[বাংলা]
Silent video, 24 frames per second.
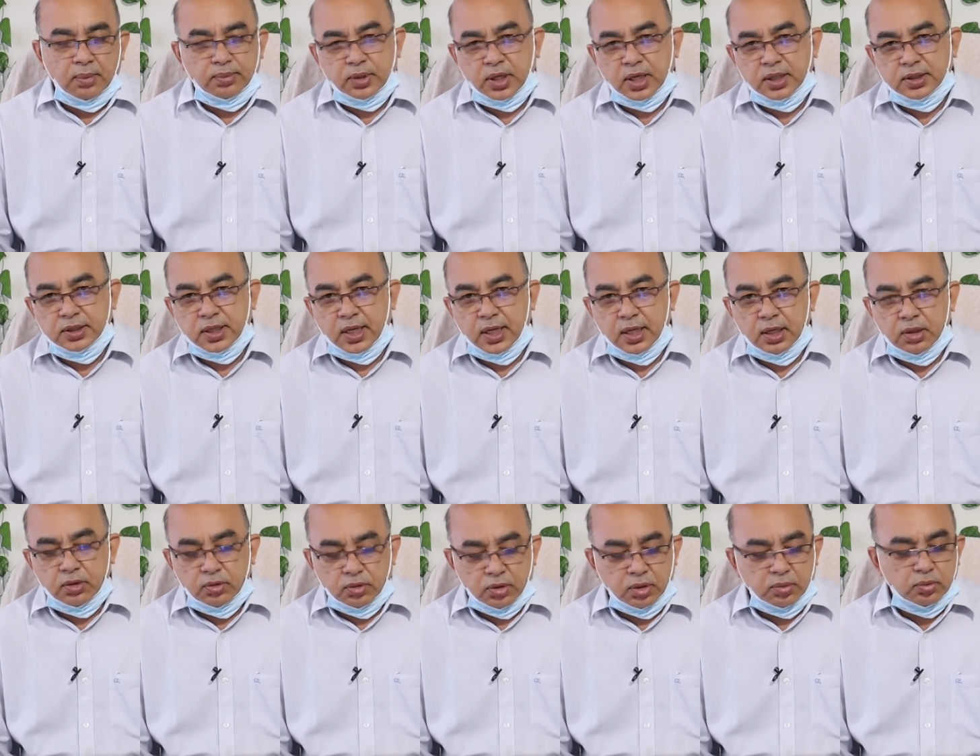আপনারা যারা
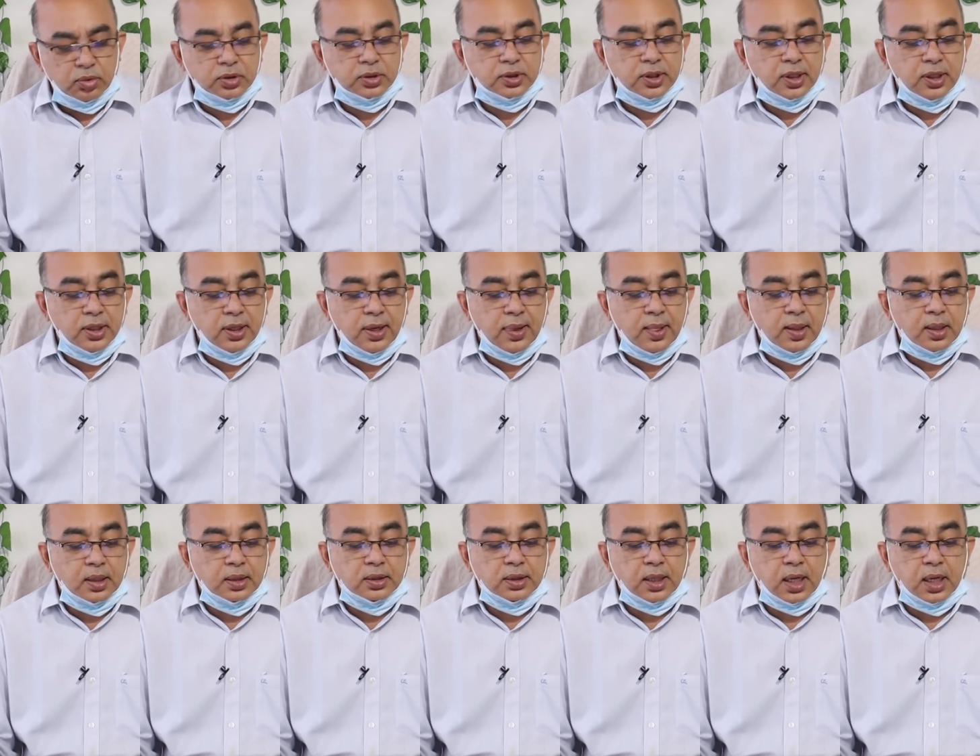এই রোগে ভুগছেন
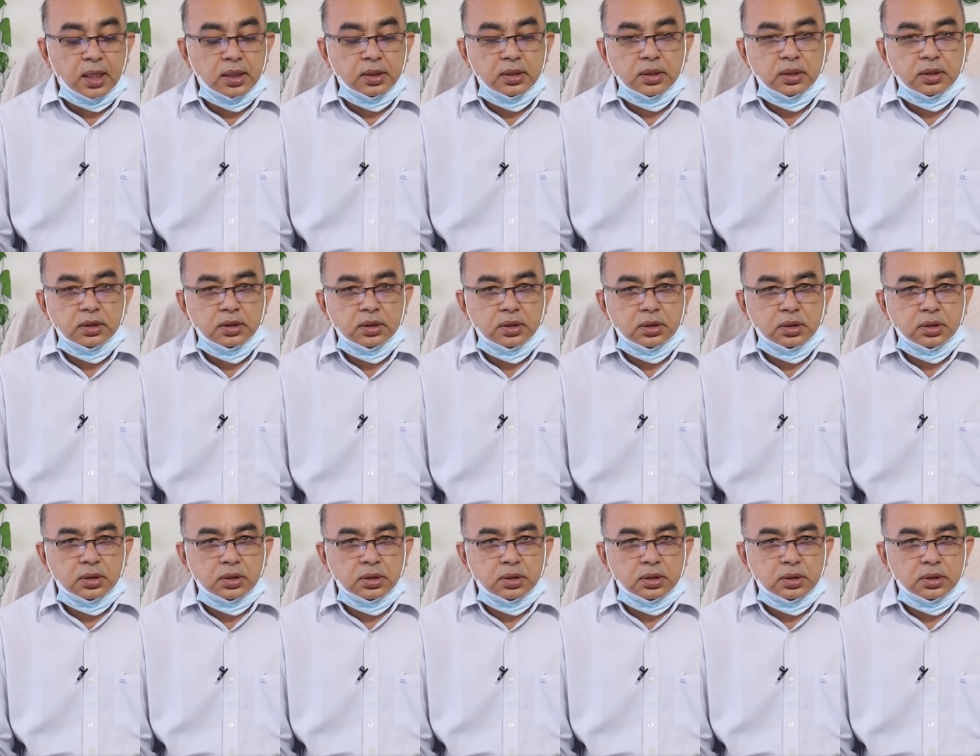তার
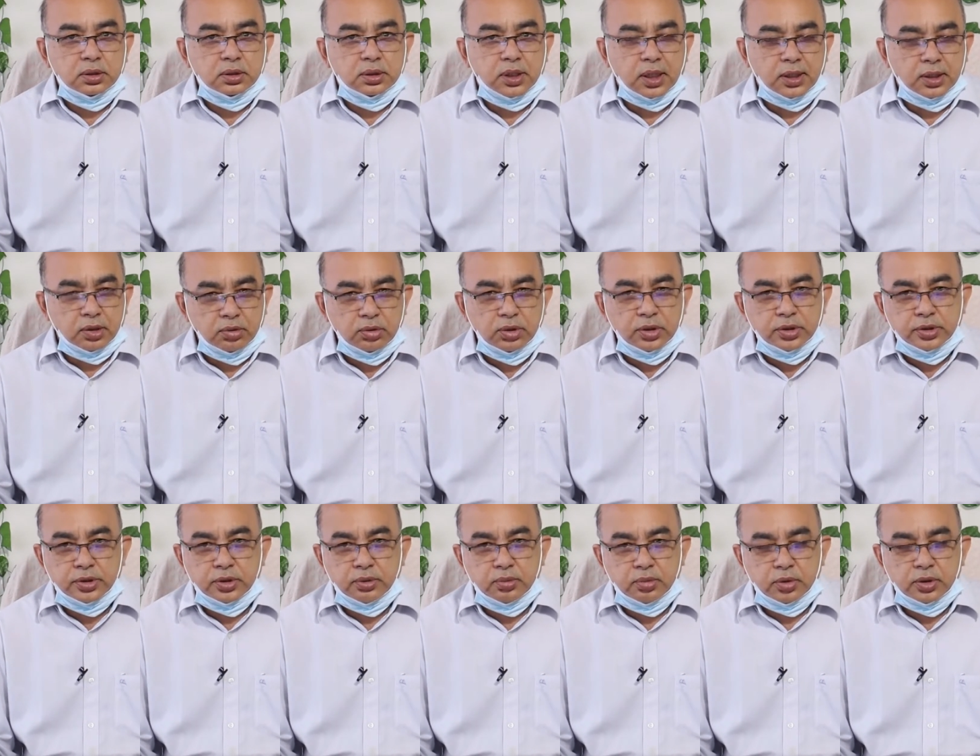তাদের
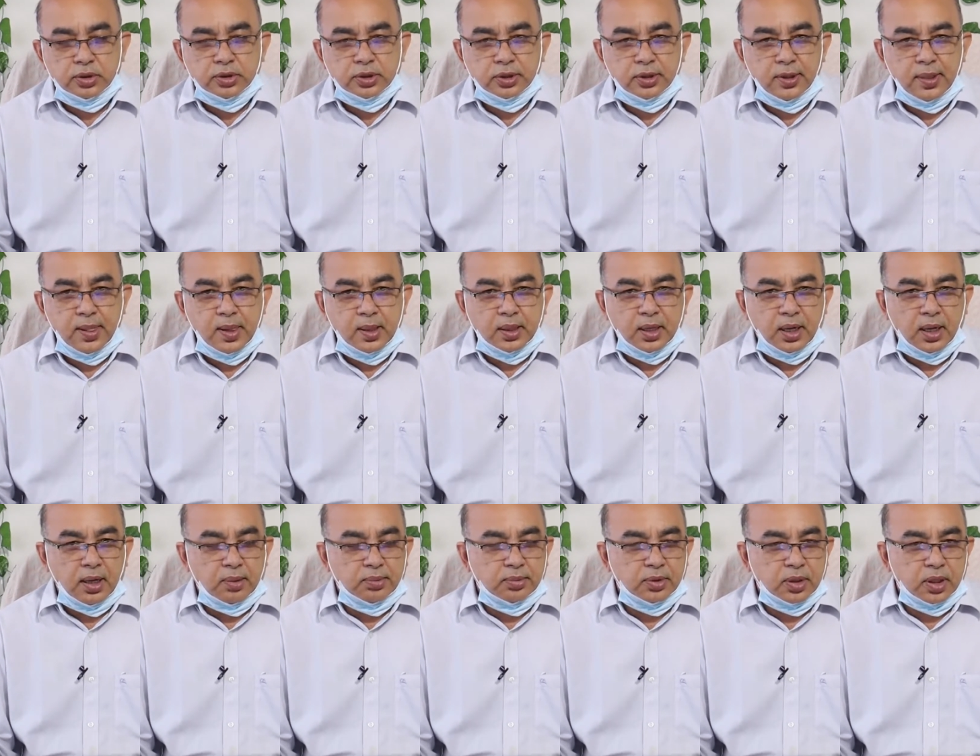উদ্দেশ্যে বলছি
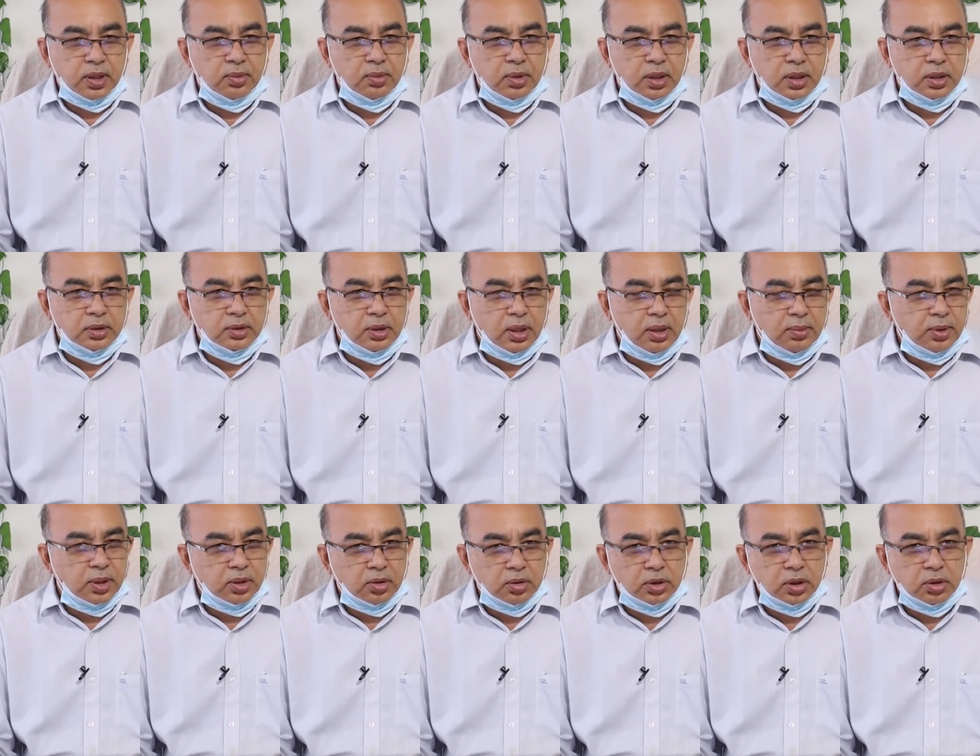আপনারা
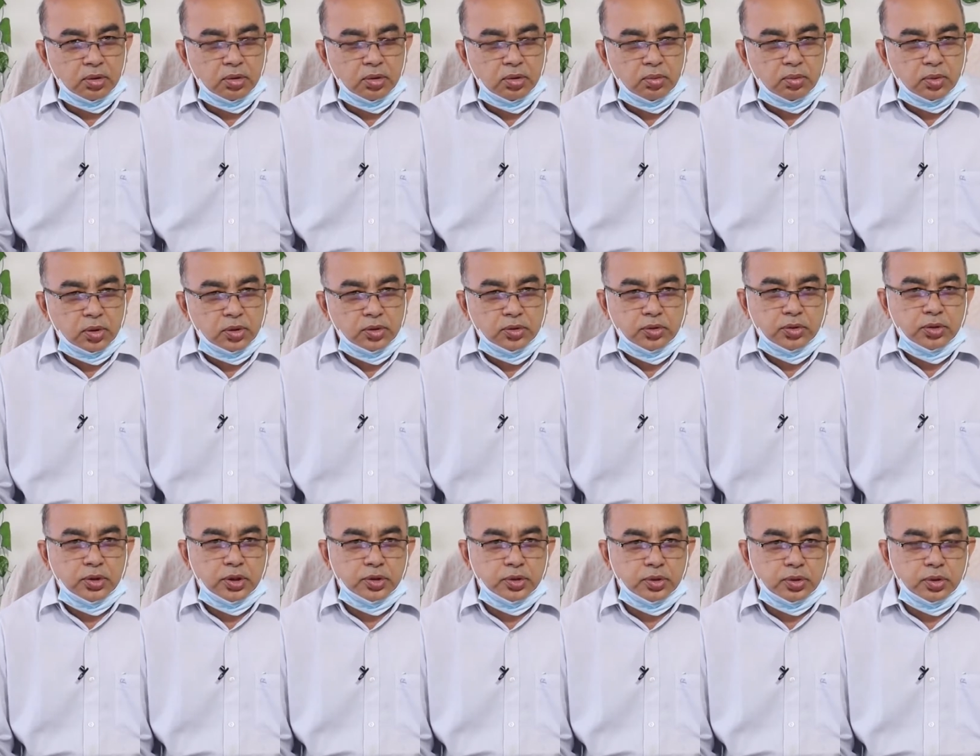আমার কথাগুলো
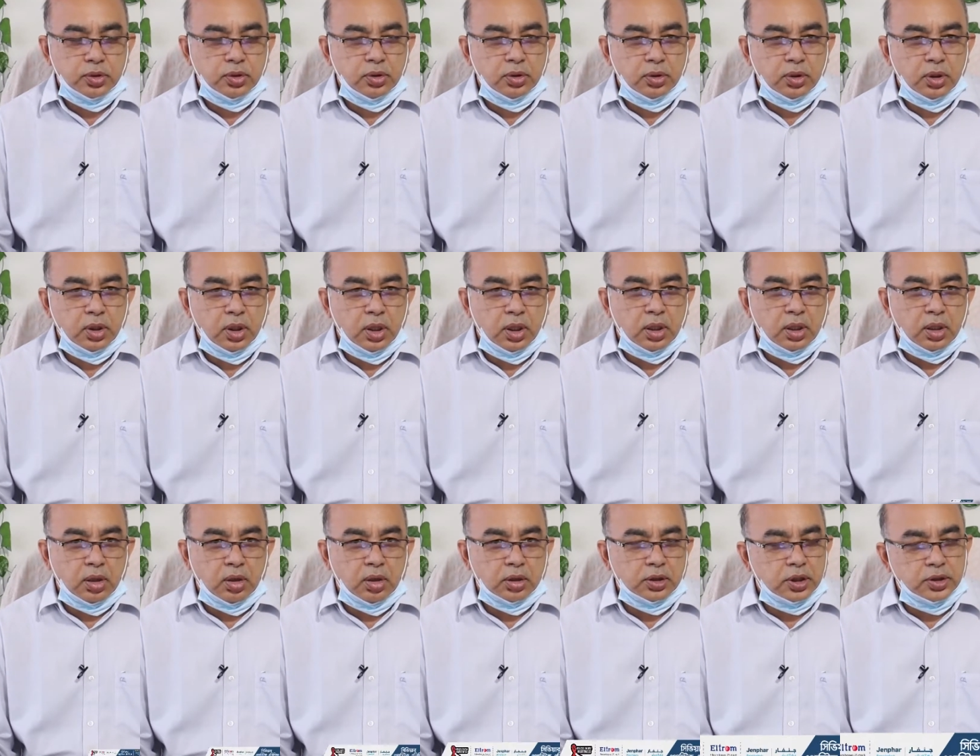মনোযোগ দিয়ে শুনুন
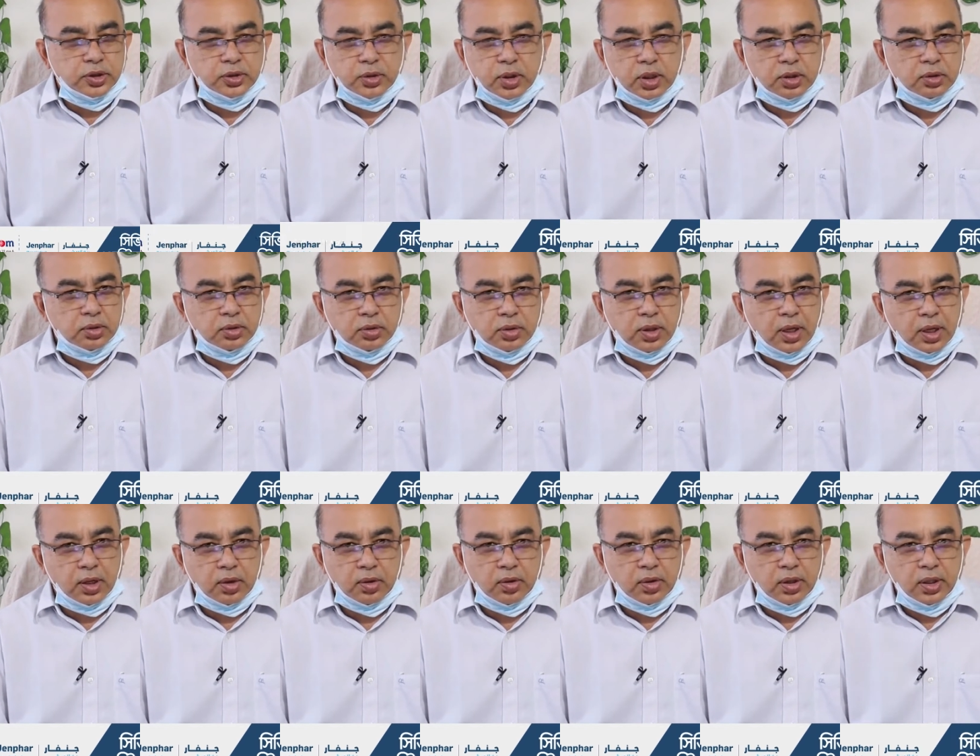হতাশ হওয়ার কোনো
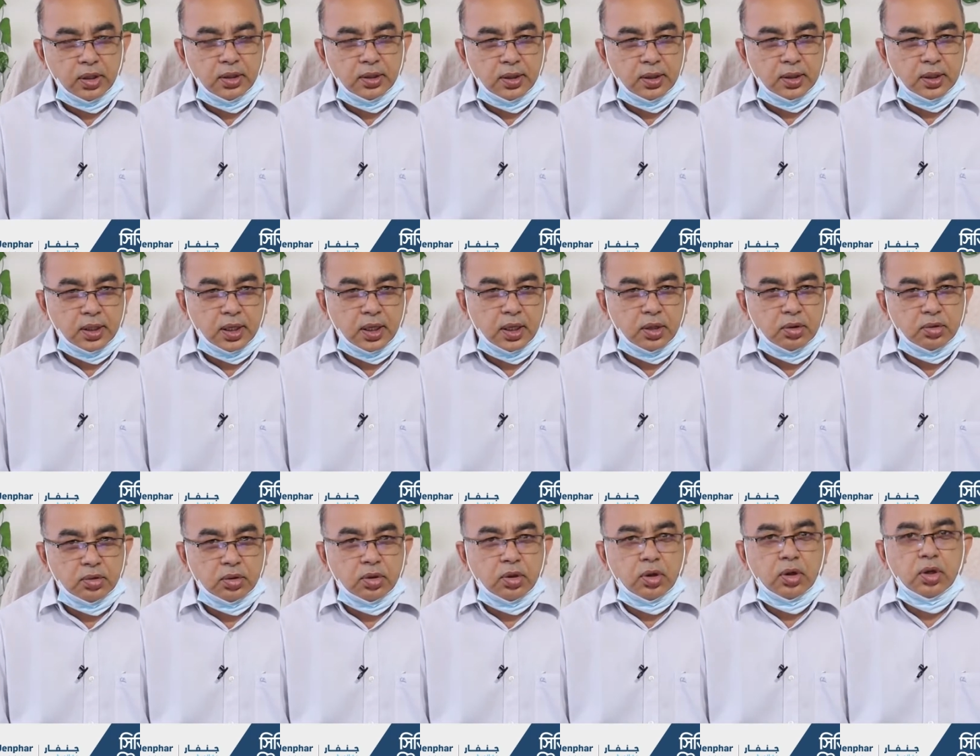কারণ নেই এই
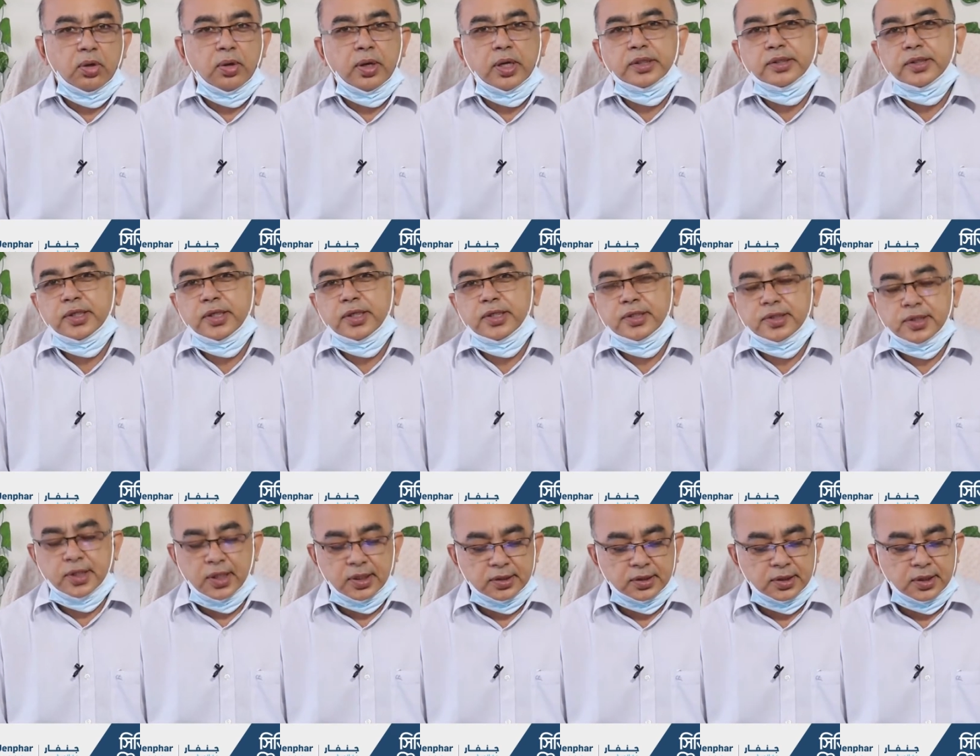রোগ হলেও এক
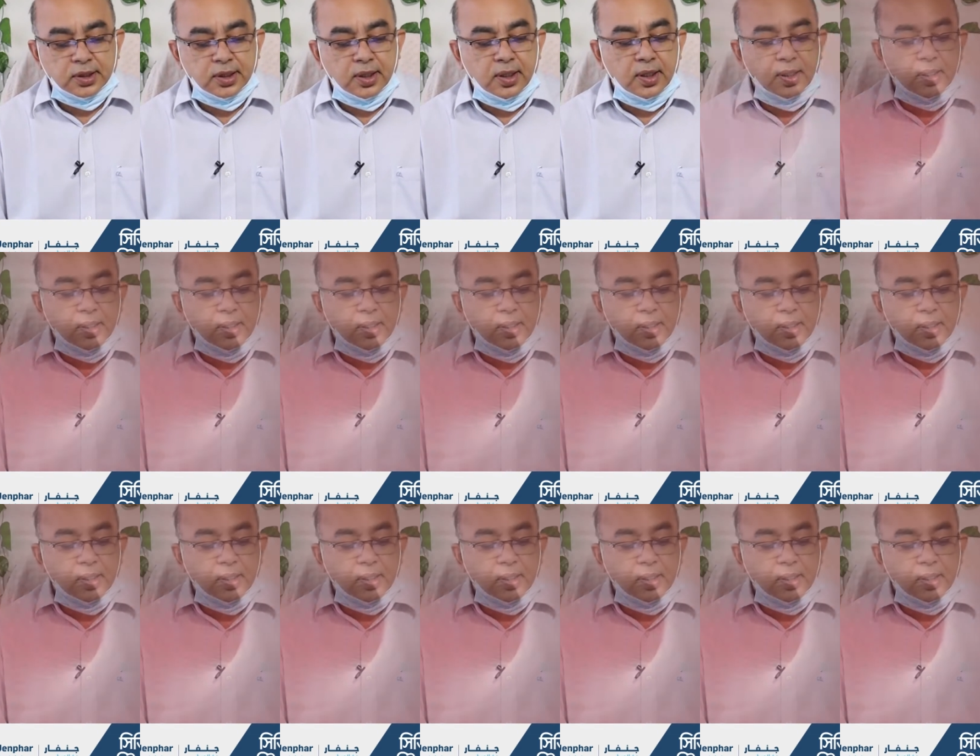চিকিৎসা আছে